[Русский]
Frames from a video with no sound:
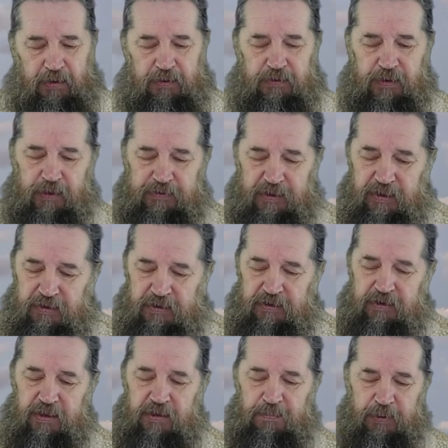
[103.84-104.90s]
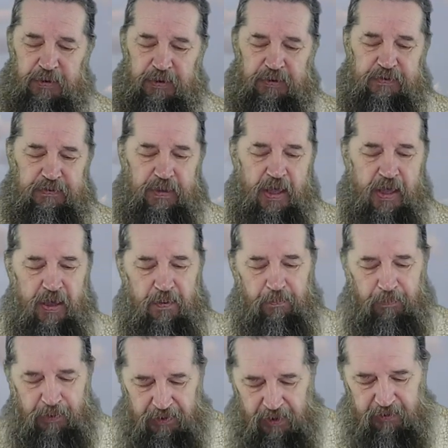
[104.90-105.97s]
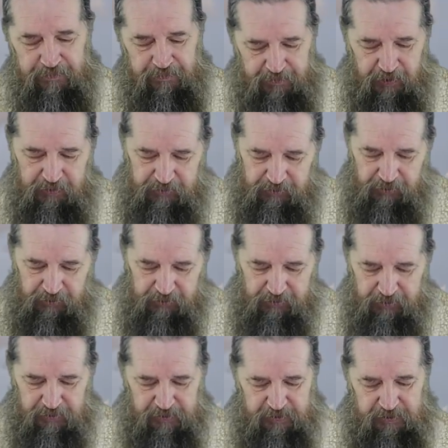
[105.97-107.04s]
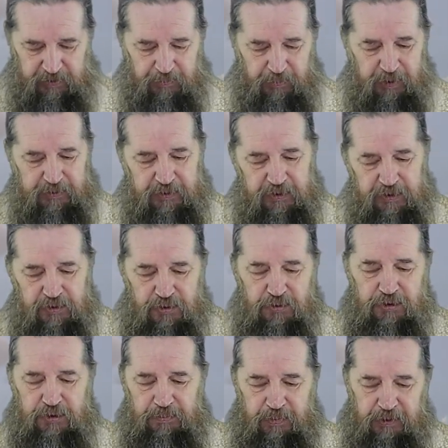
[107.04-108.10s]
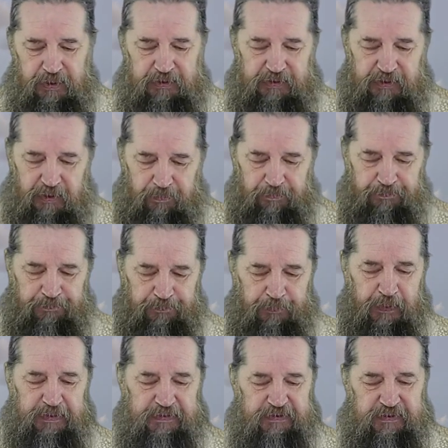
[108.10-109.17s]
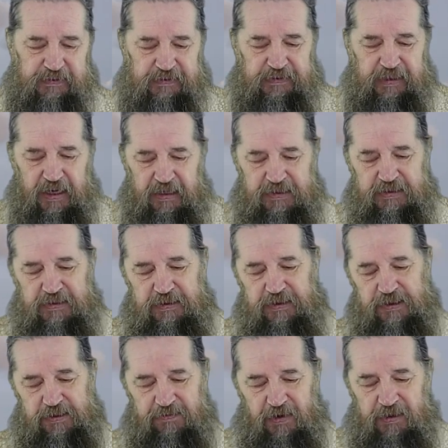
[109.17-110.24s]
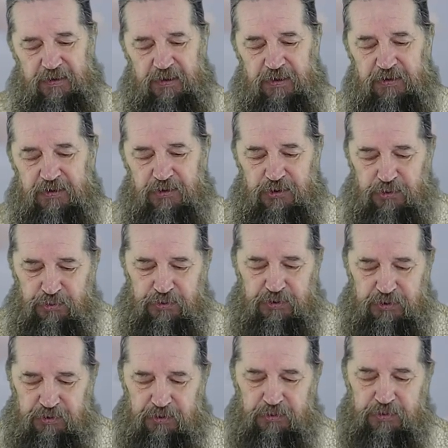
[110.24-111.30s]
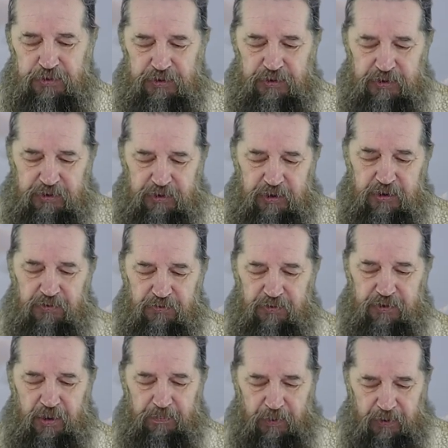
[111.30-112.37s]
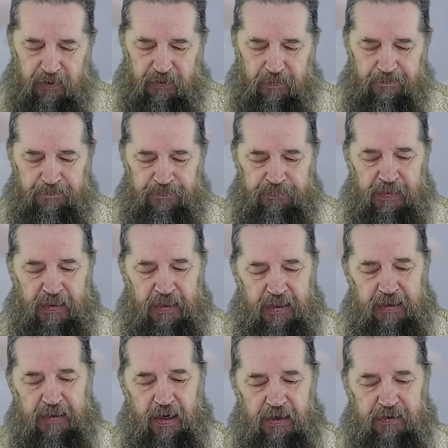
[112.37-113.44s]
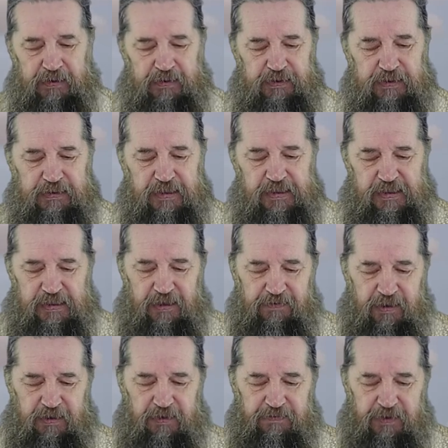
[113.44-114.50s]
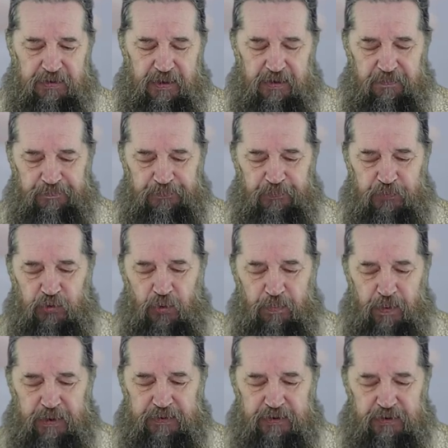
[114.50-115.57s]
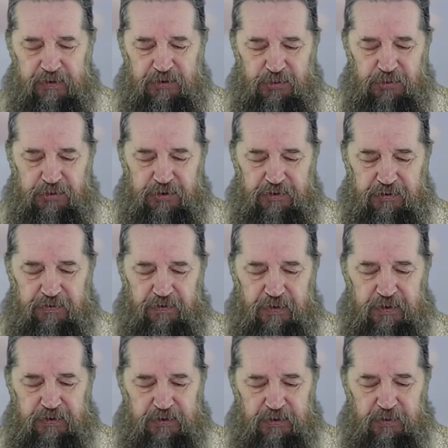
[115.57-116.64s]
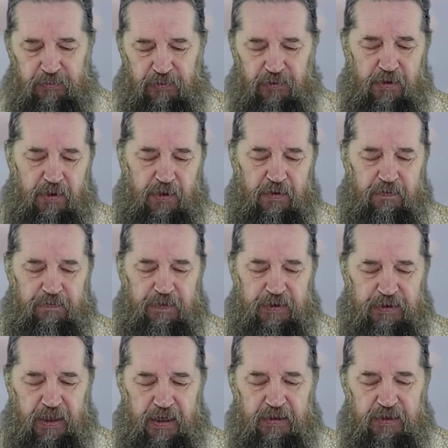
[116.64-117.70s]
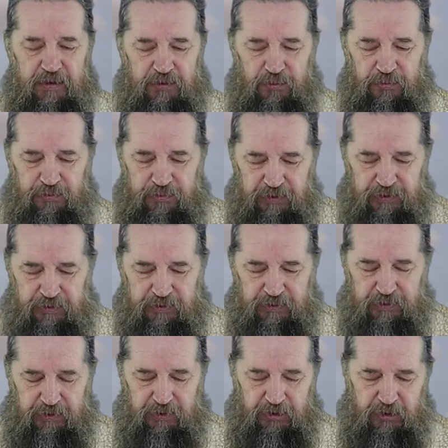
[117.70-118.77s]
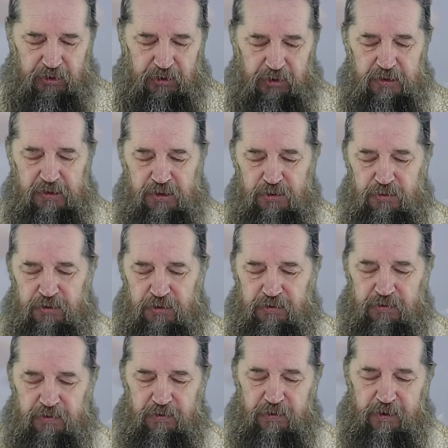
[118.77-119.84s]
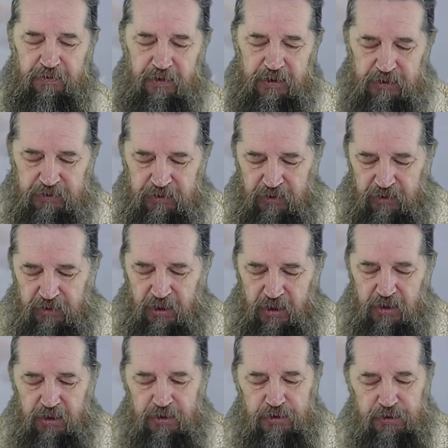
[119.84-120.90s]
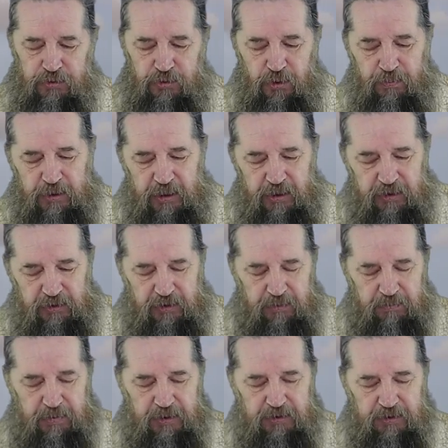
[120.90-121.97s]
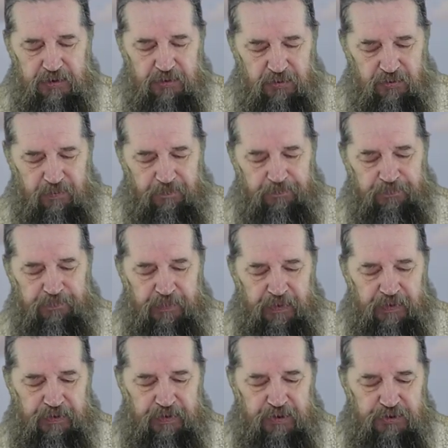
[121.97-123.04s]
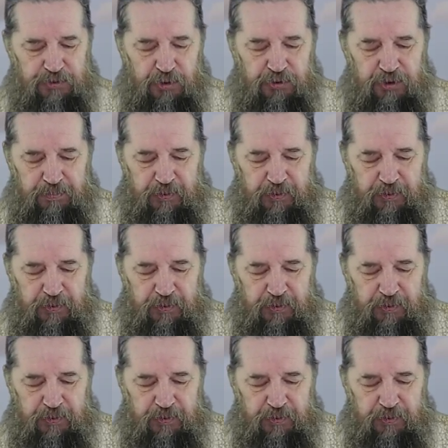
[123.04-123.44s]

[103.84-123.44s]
на третий день был брак в Кане Галилейской, и Матерь Иисуса была там. Был также зван Иисус и ученики его на брак. И как не доставала вина, то Матерь Иисуса говорит ему, вина нет у них. Иисус говорит ей, что мне и тебе, жено, еще не